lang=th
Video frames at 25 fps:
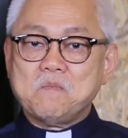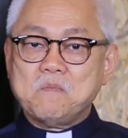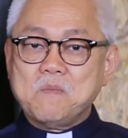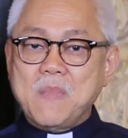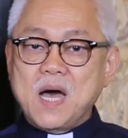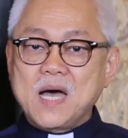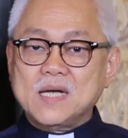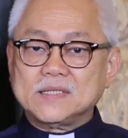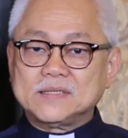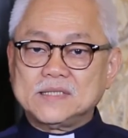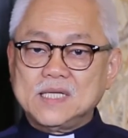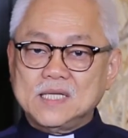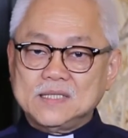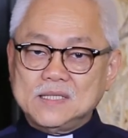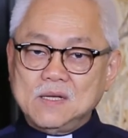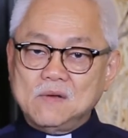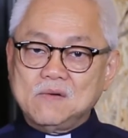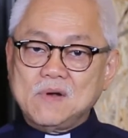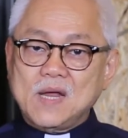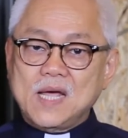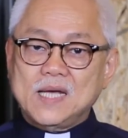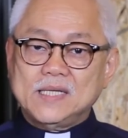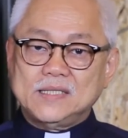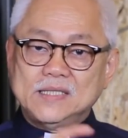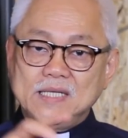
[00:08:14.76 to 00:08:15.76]
มากสักเท่า
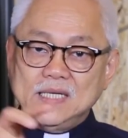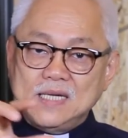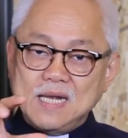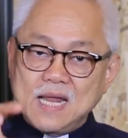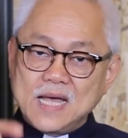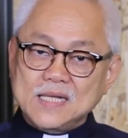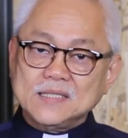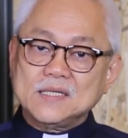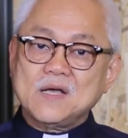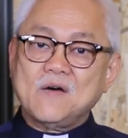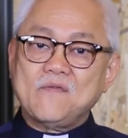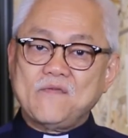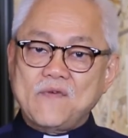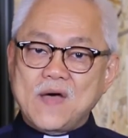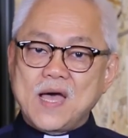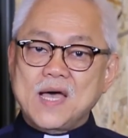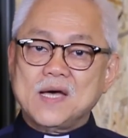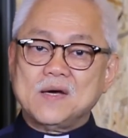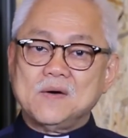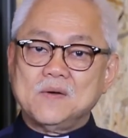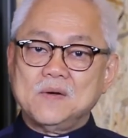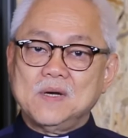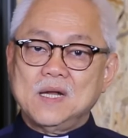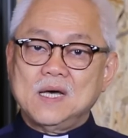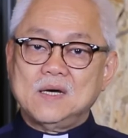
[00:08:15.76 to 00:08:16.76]
ไหร่ที่ร้านกาแฟ
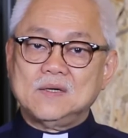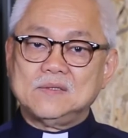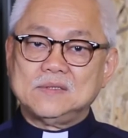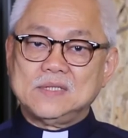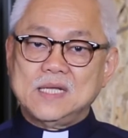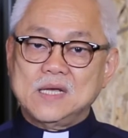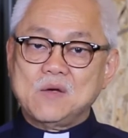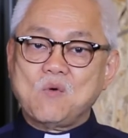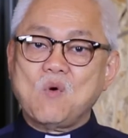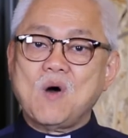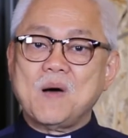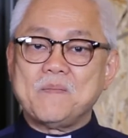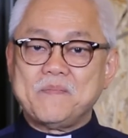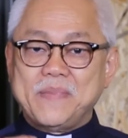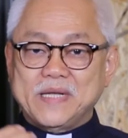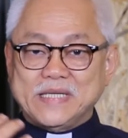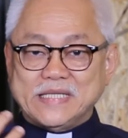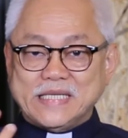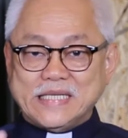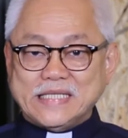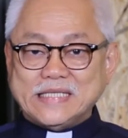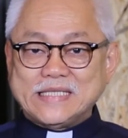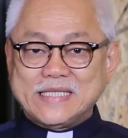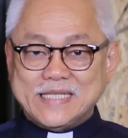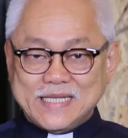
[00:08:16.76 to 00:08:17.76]
ของเราในความเป็น
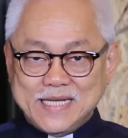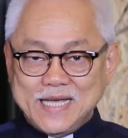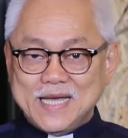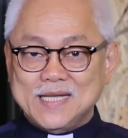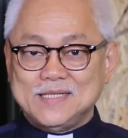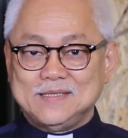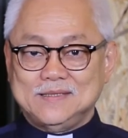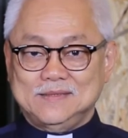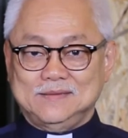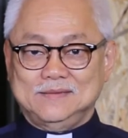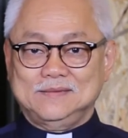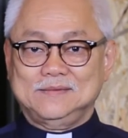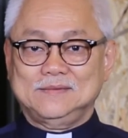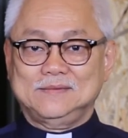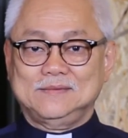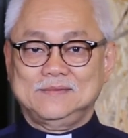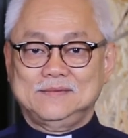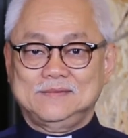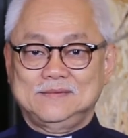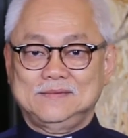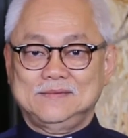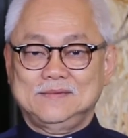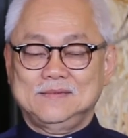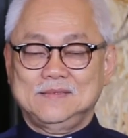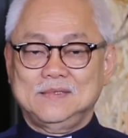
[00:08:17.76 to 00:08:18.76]
คริสเตียน
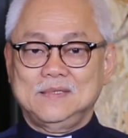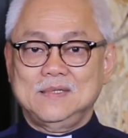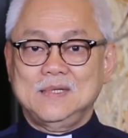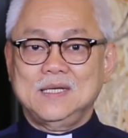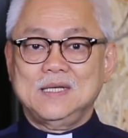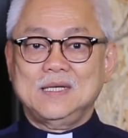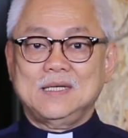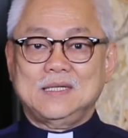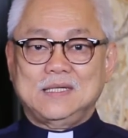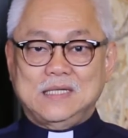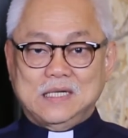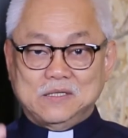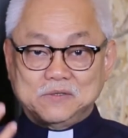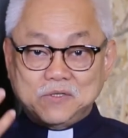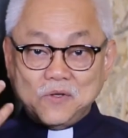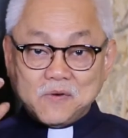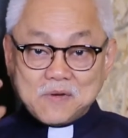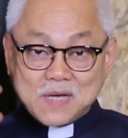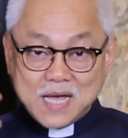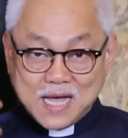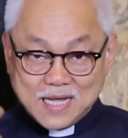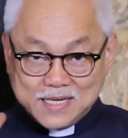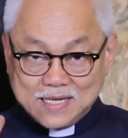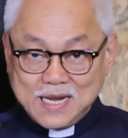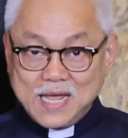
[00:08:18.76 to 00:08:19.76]
เราต้อง
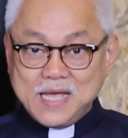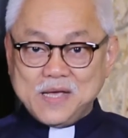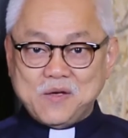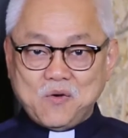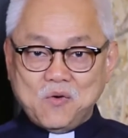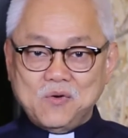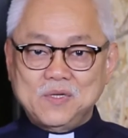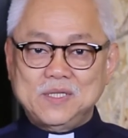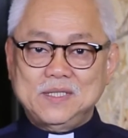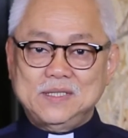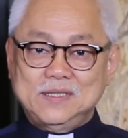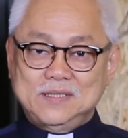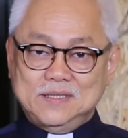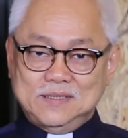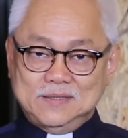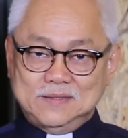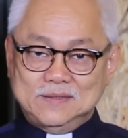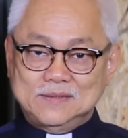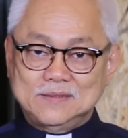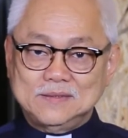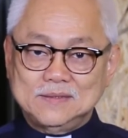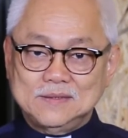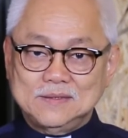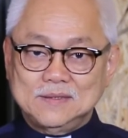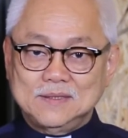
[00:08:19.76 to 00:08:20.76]
การให้คนอื่น
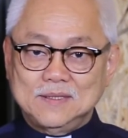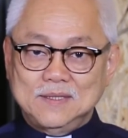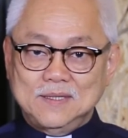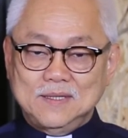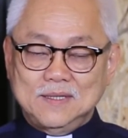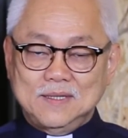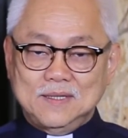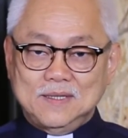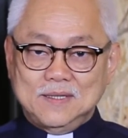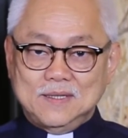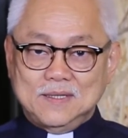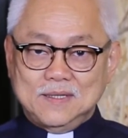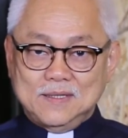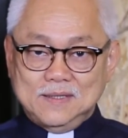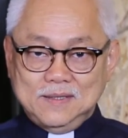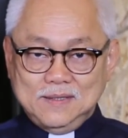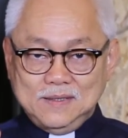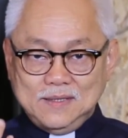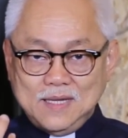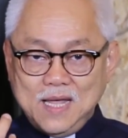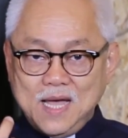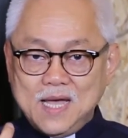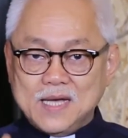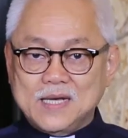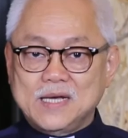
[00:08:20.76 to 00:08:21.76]

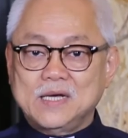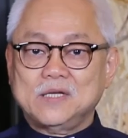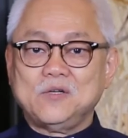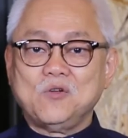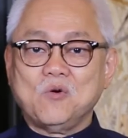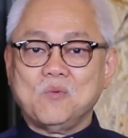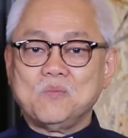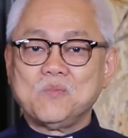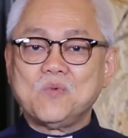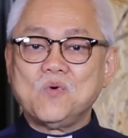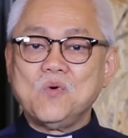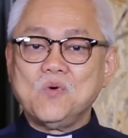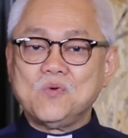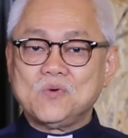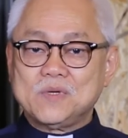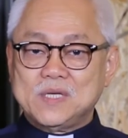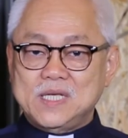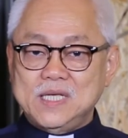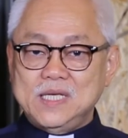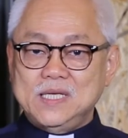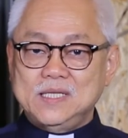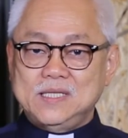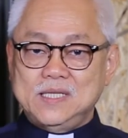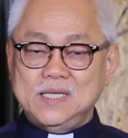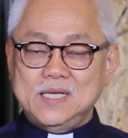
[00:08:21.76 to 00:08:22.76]
ได้ขนมคุก
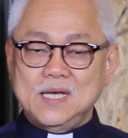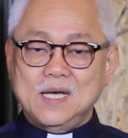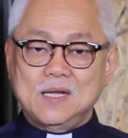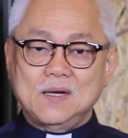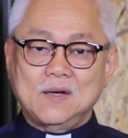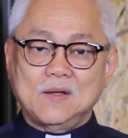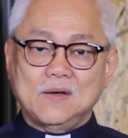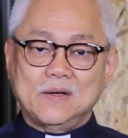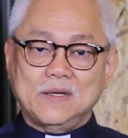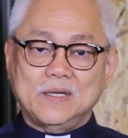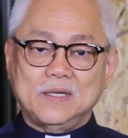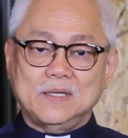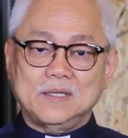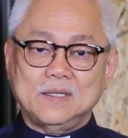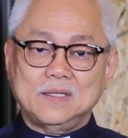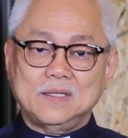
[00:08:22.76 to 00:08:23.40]
กี้ที่อร่อย